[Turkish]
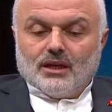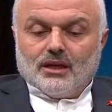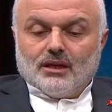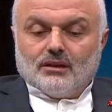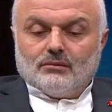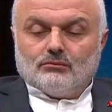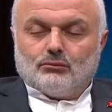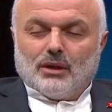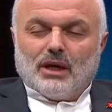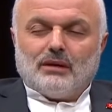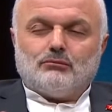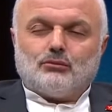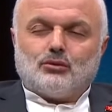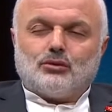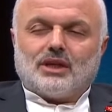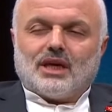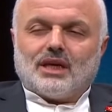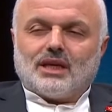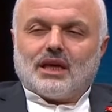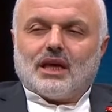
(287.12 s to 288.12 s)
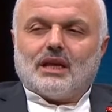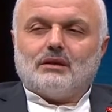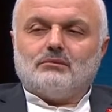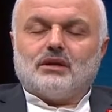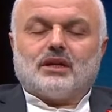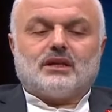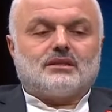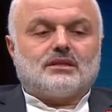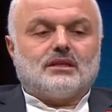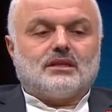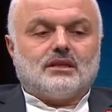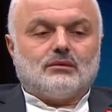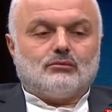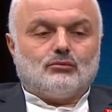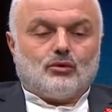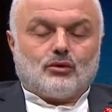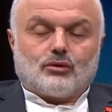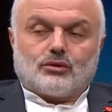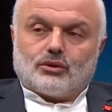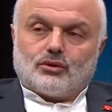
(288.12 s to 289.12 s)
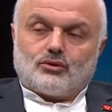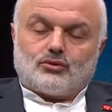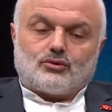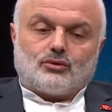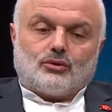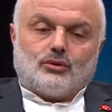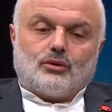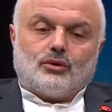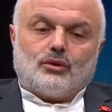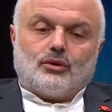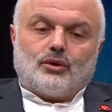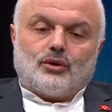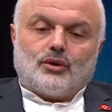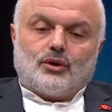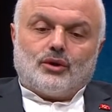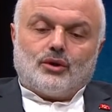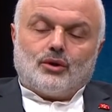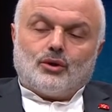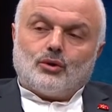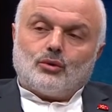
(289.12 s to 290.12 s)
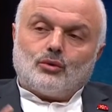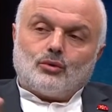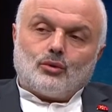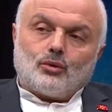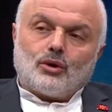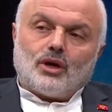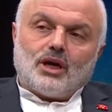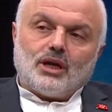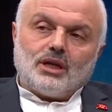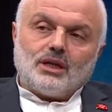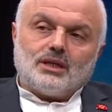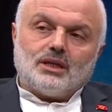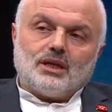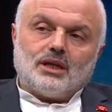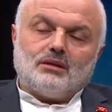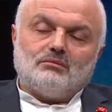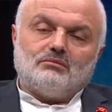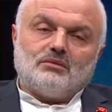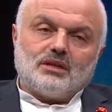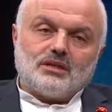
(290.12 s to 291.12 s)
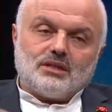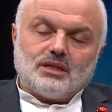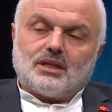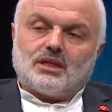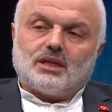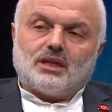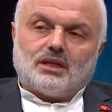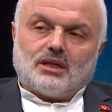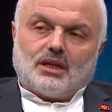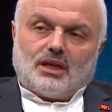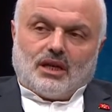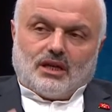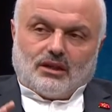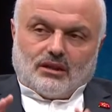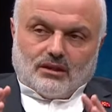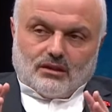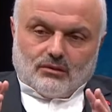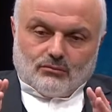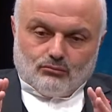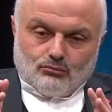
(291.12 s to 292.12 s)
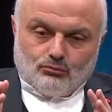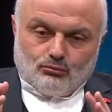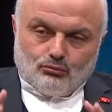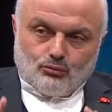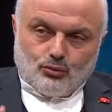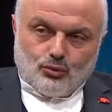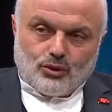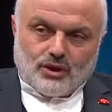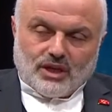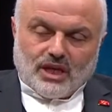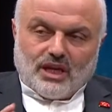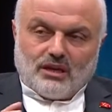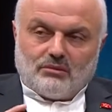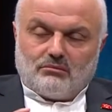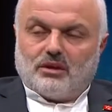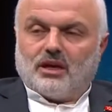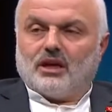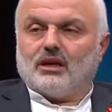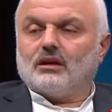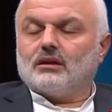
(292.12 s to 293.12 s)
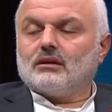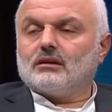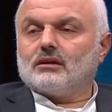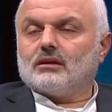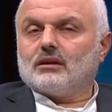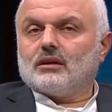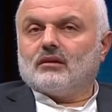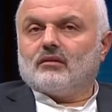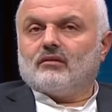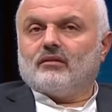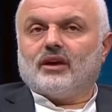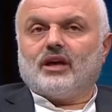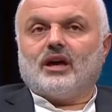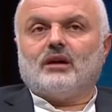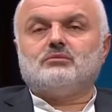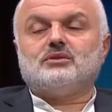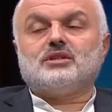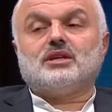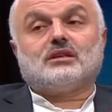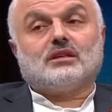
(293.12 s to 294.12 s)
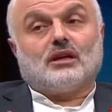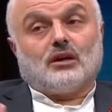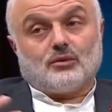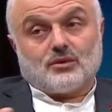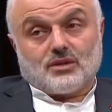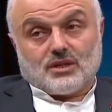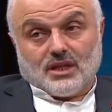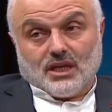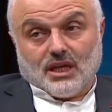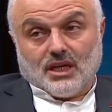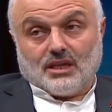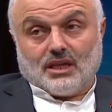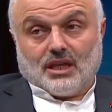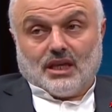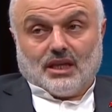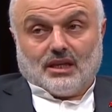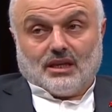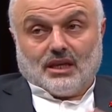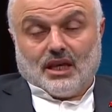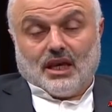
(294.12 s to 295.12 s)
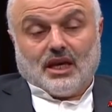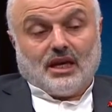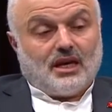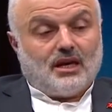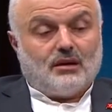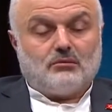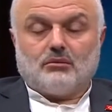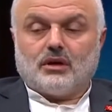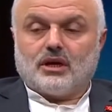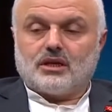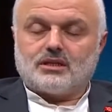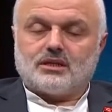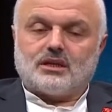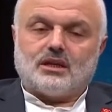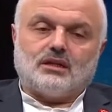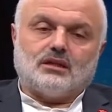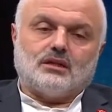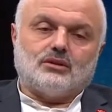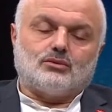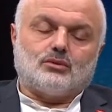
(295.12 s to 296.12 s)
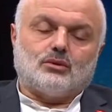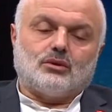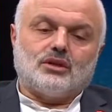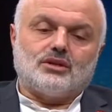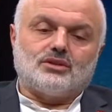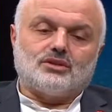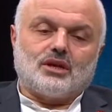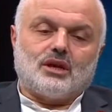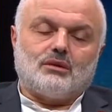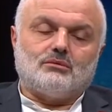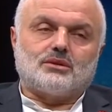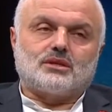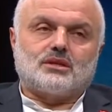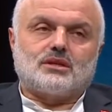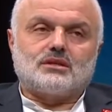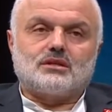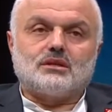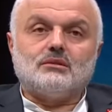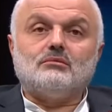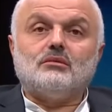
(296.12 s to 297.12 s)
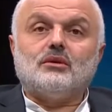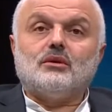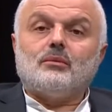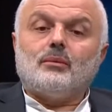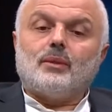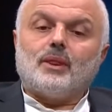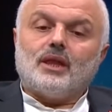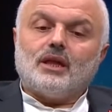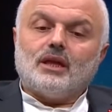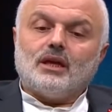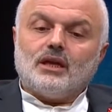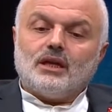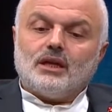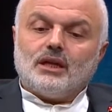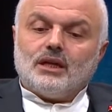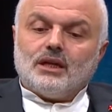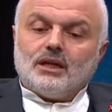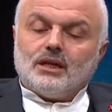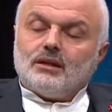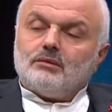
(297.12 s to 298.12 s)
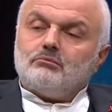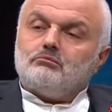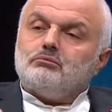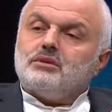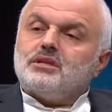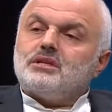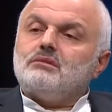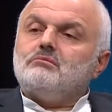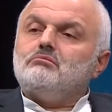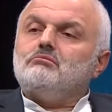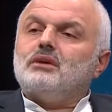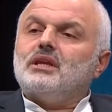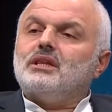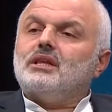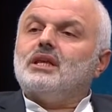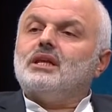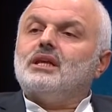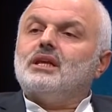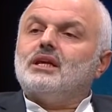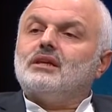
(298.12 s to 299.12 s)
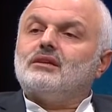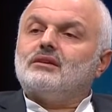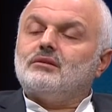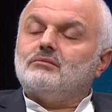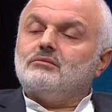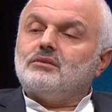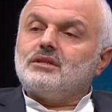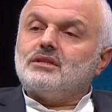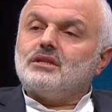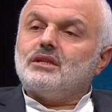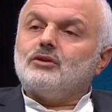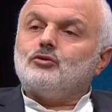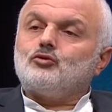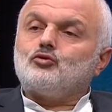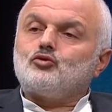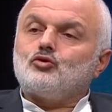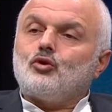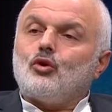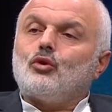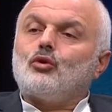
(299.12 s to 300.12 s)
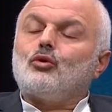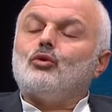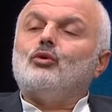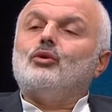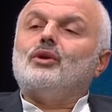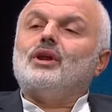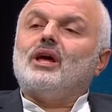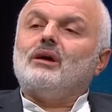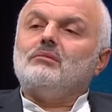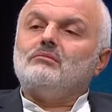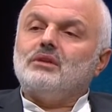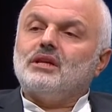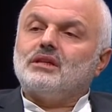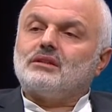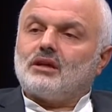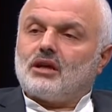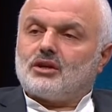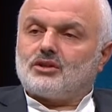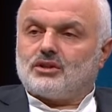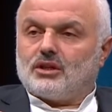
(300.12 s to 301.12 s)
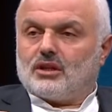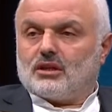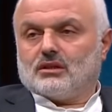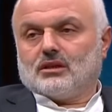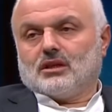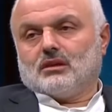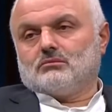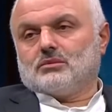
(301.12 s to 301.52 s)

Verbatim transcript: Ben buradan gelmek istediğim nokta şu. Kur'an-ı Kerim'de zikredilen bu kelime veya bize tavsiye edilen ilerleyen bahislerde söyleyeceğimiz kısım bizim medeniyetimizin çok önemli taşlarından bir